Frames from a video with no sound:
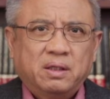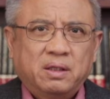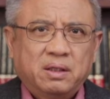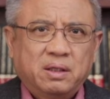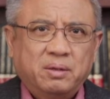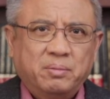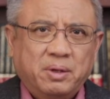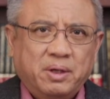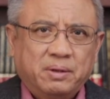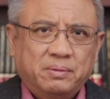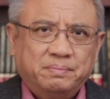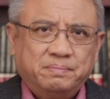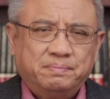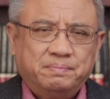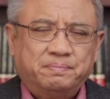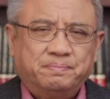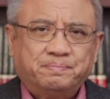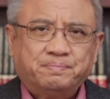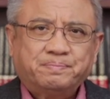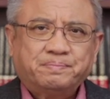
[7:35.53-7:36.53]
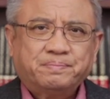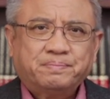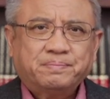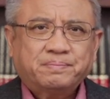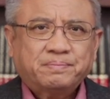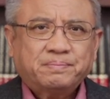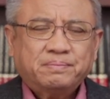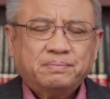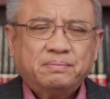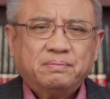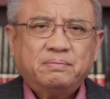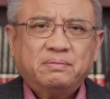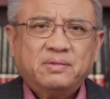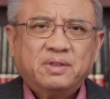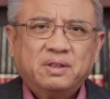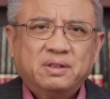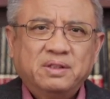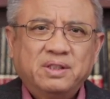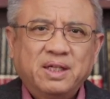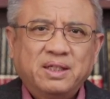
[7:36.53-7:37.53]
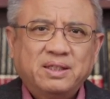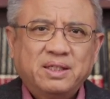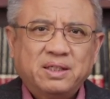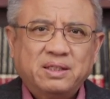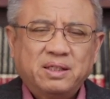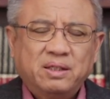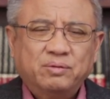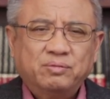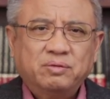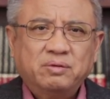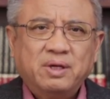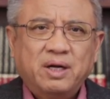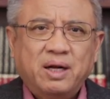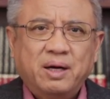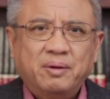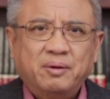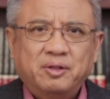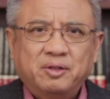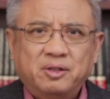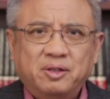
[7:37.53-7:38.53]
那么现在这个乌克兰